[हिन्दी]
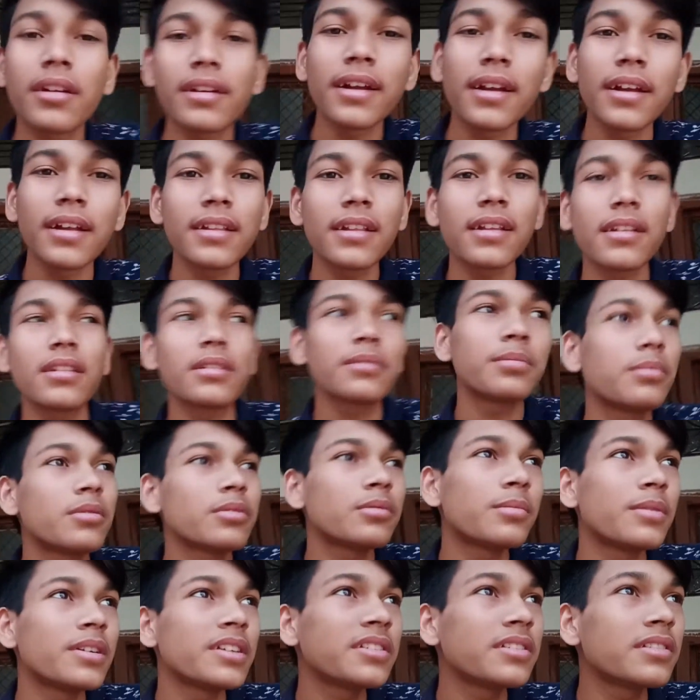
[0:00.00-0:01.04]
था तब तो
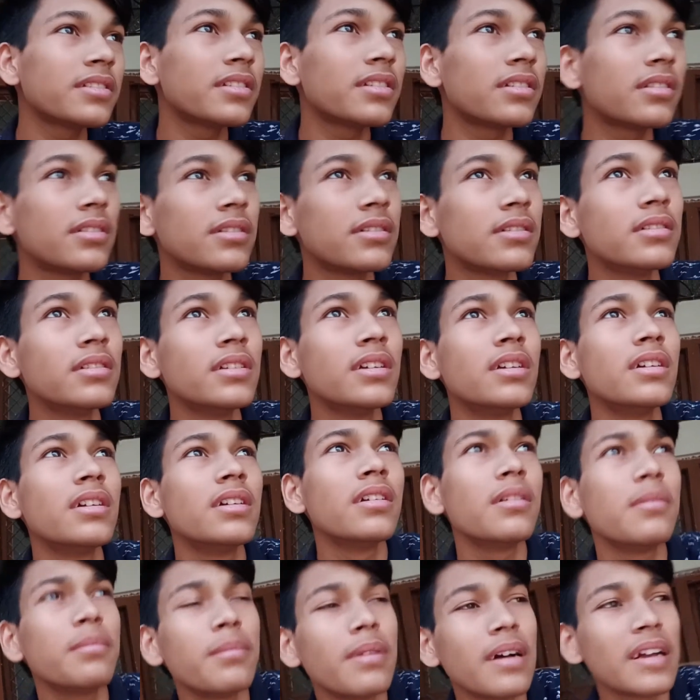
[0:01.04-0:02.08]
मस्त
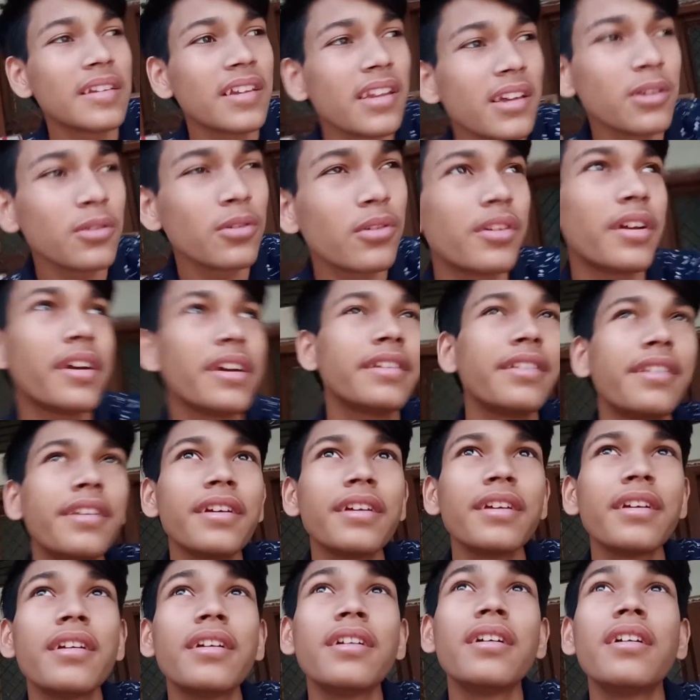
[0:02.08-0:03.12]
बादल हो रहे थे
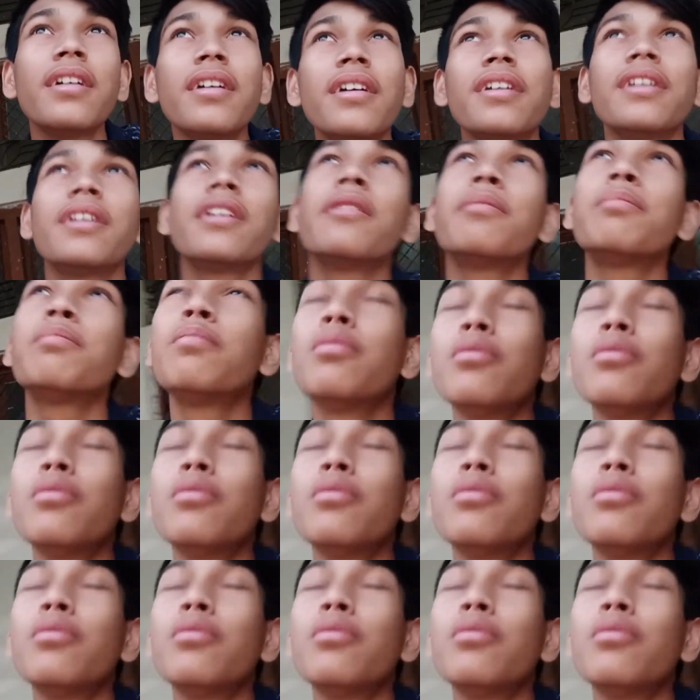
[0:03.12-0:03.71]
एंड अब पूरा